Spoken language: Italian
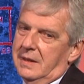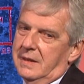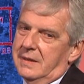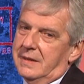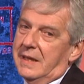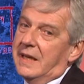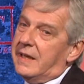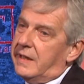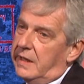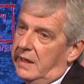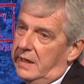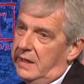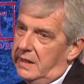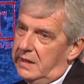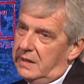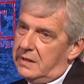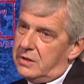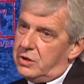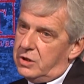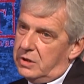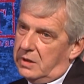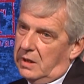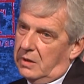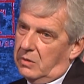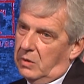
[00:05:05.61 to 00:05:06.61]
dei
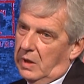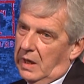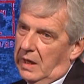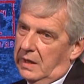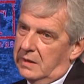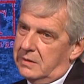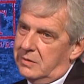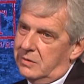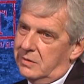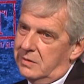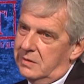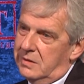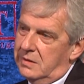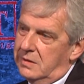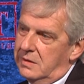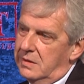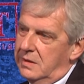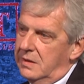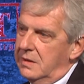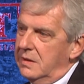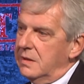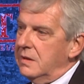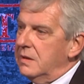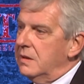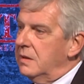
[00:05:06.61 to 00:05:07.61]
clinici da un lato
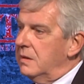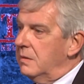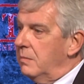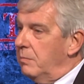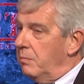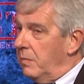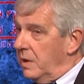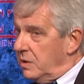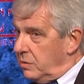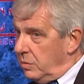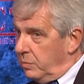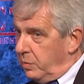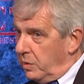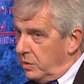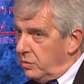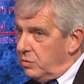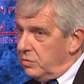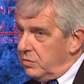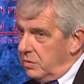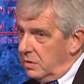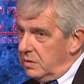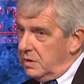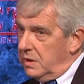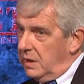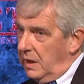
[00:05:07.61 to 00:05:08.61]
certo ma
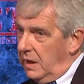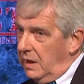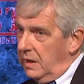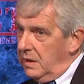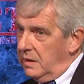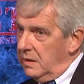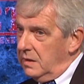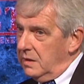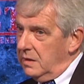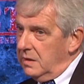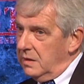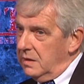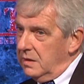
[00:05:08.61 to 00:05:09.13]
soprattutto dei